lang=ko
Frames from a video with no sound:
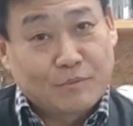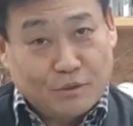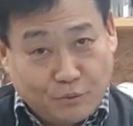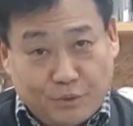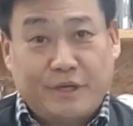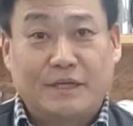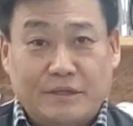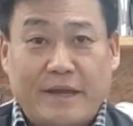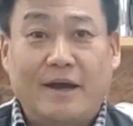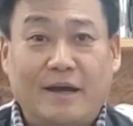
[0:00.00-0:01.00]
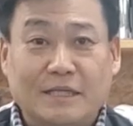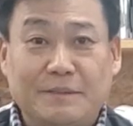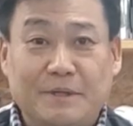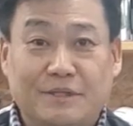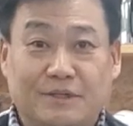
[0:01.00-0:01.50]
이렇게 생각을
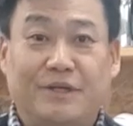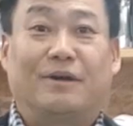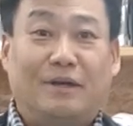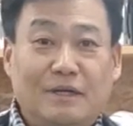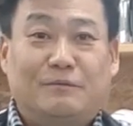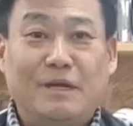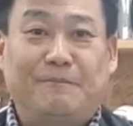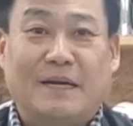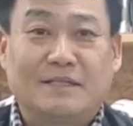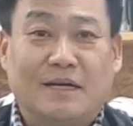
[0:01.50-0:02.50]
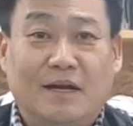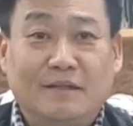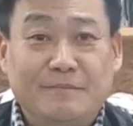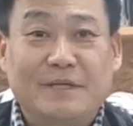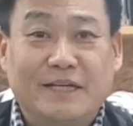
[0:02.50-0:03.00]
하시면서 어때요 우리
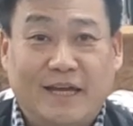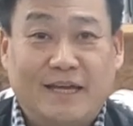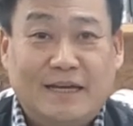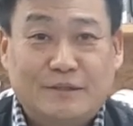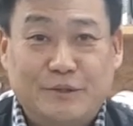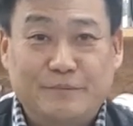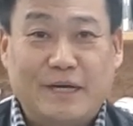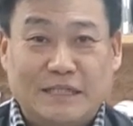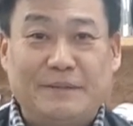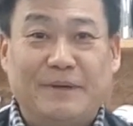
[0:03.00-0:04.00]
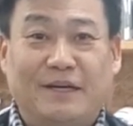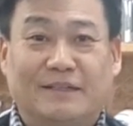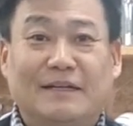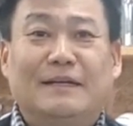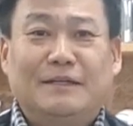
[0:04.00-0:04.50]
바리사님들께 주문하시면
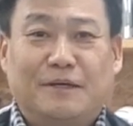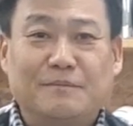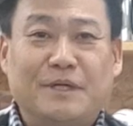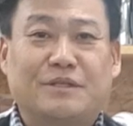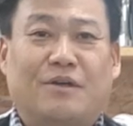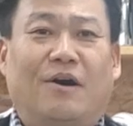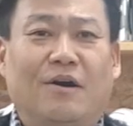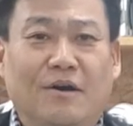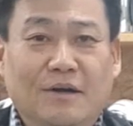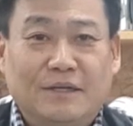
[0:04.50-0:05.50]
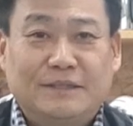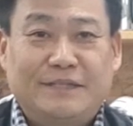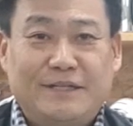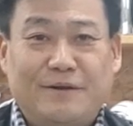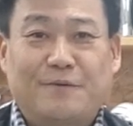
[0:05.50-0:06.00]
여러분께서 더
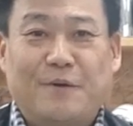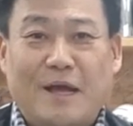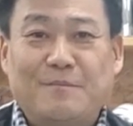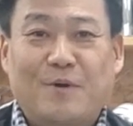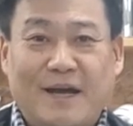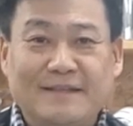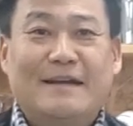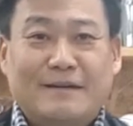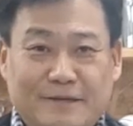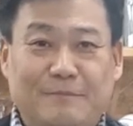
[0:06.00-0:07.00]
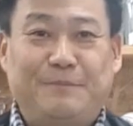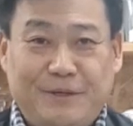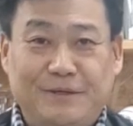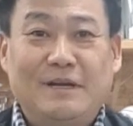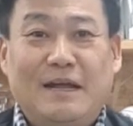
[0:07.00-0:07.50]
즐겁고 행복한
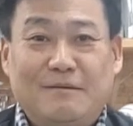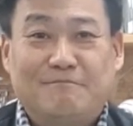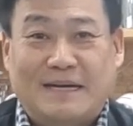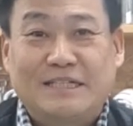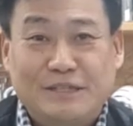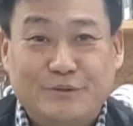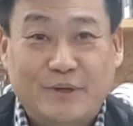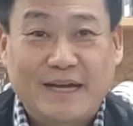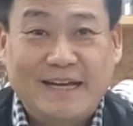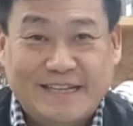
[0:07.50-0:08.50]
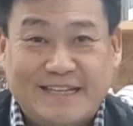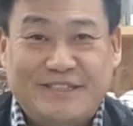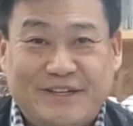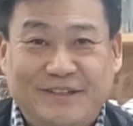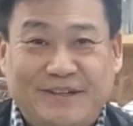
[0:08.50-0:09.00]
커피를 마실 수가
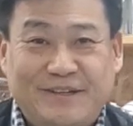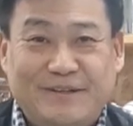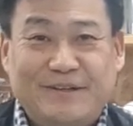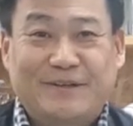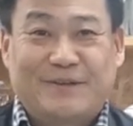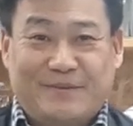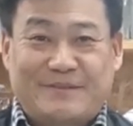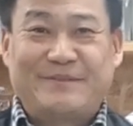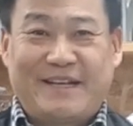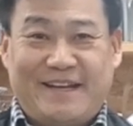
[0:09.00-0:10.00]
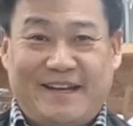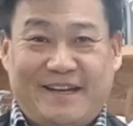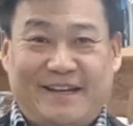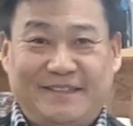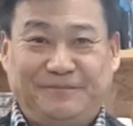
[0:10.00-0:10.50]
있겠죠
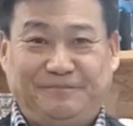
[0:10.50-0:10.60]
고맙습니다